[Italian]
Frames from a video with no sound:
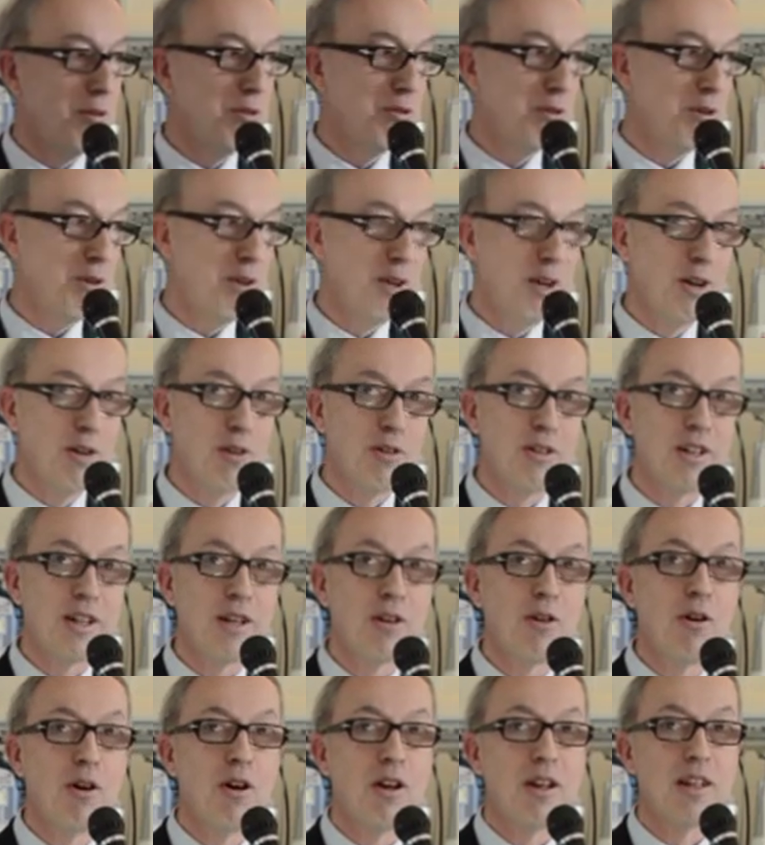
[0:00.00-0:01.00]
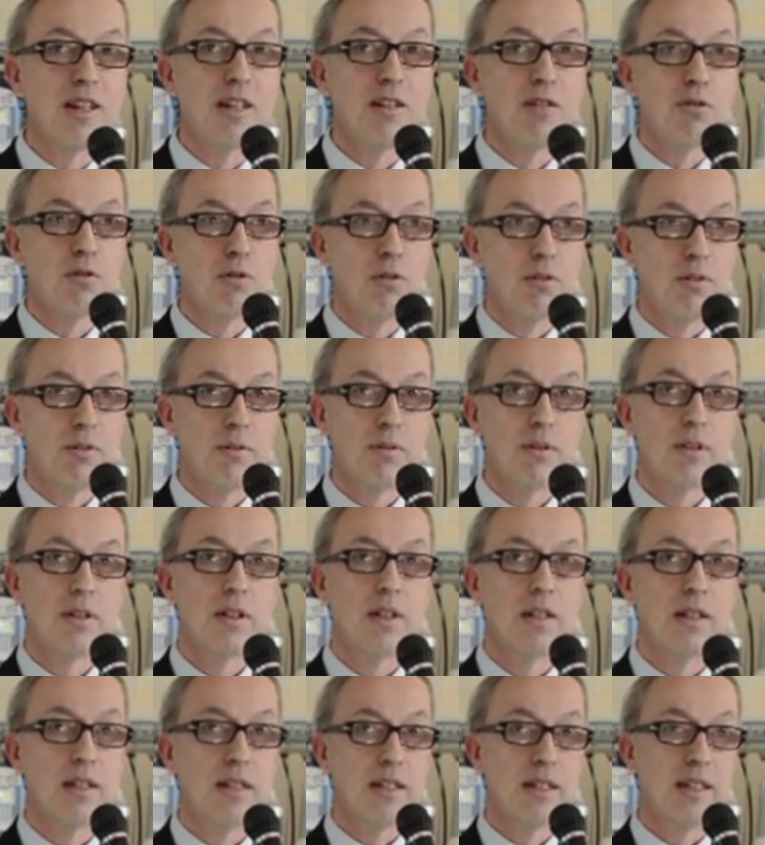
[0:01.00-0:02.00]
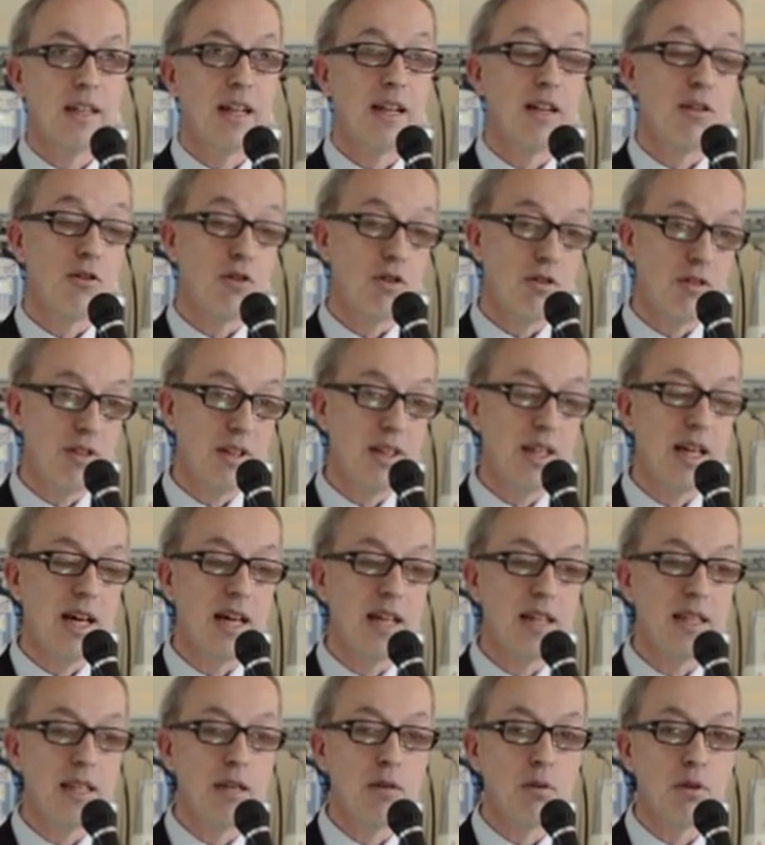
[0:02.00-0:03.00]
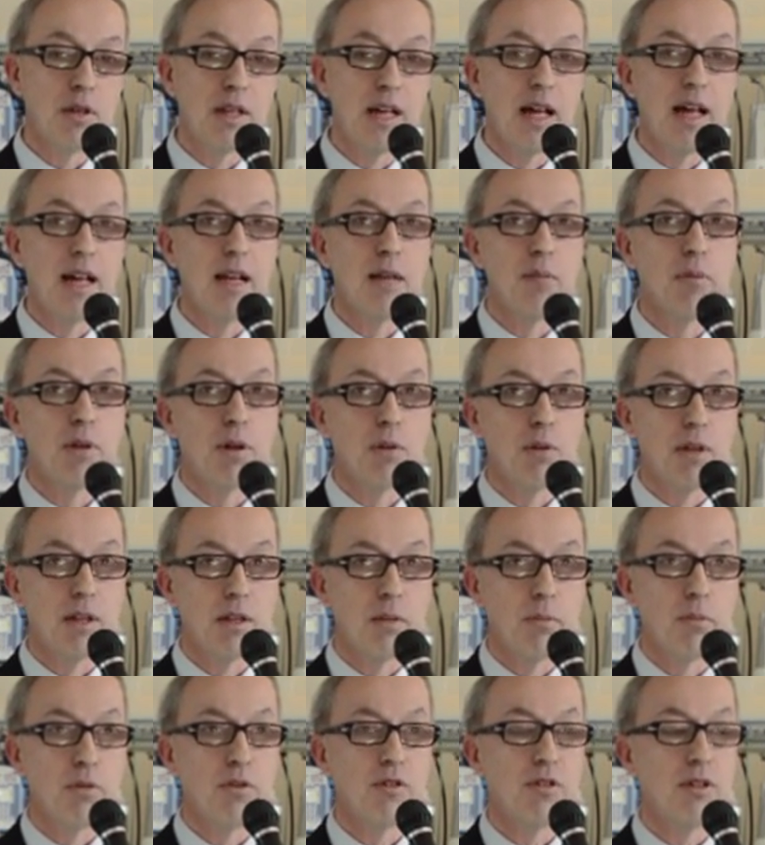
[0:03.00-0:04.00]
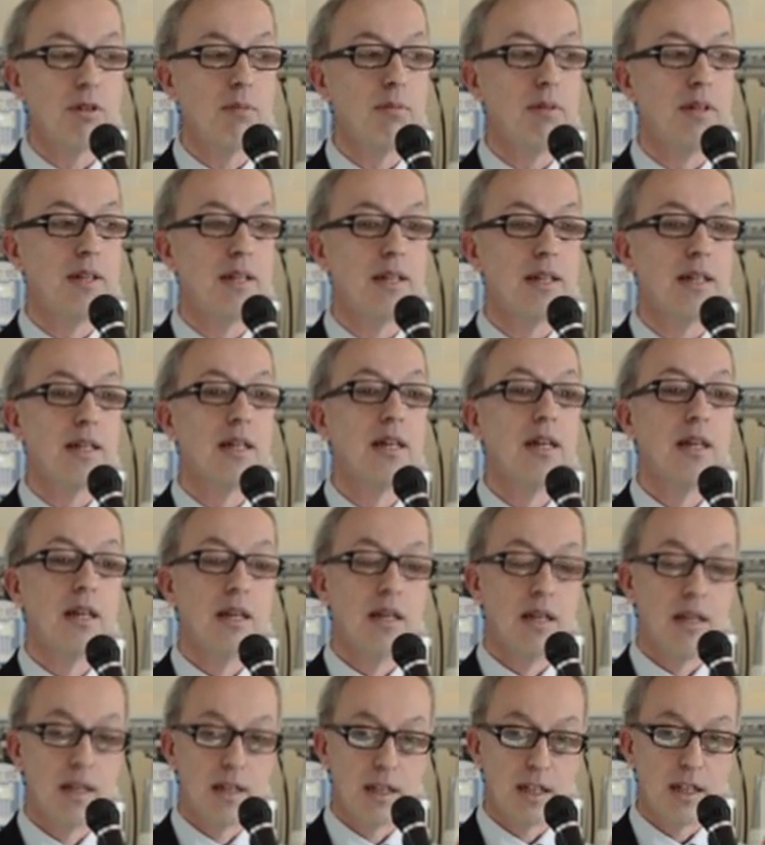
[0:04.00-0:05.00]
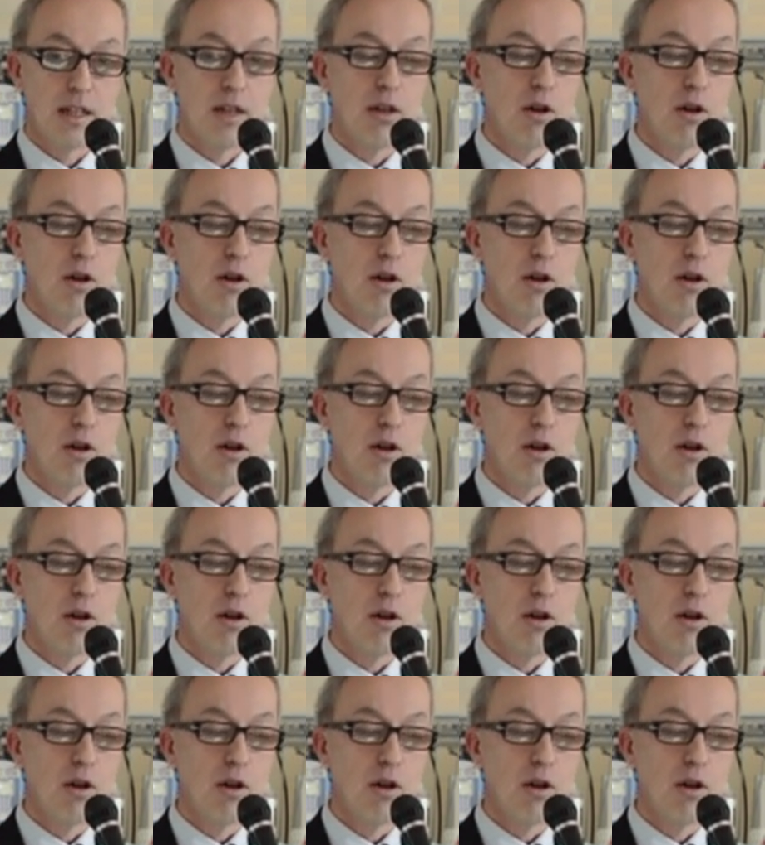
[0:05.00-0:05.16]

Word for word: solo le nostre corde, sulla eh, necessità di aiutare per quanto possibile chi